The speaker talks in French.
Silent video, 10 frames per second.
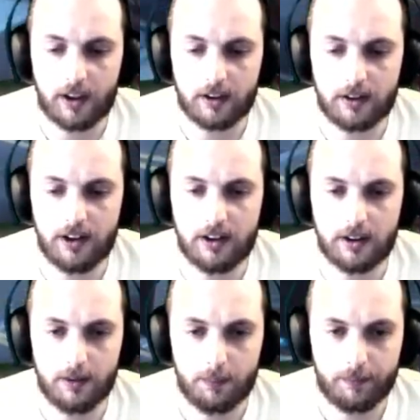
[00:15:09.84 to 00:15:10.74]
T'as
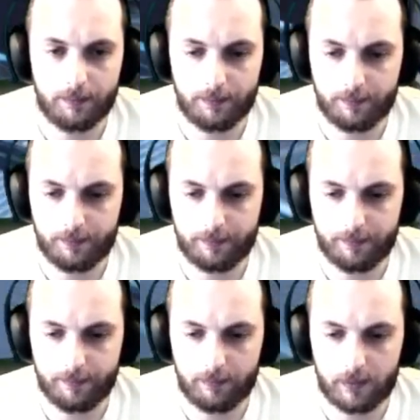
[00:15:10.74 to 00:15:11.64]
15-10.
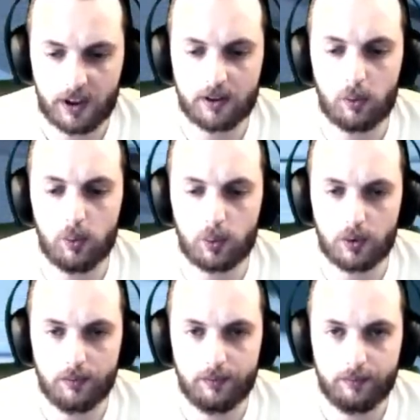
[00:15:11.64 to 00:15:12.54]

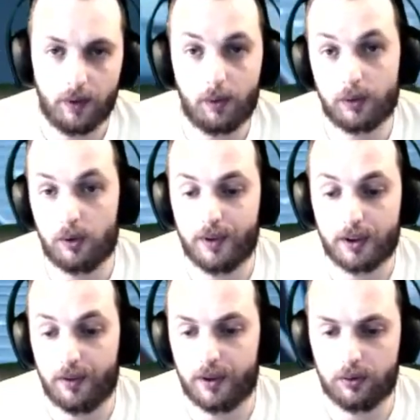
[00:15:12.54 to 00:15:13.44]
15-11. Alors comme ça, on
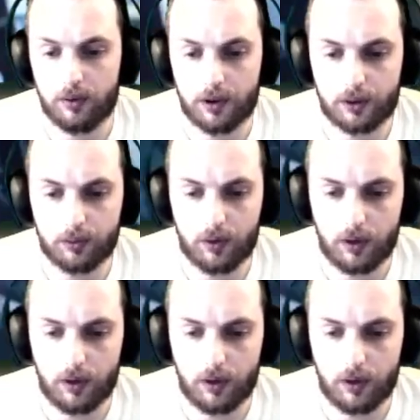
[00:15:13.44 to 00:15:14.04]
va savoir les, les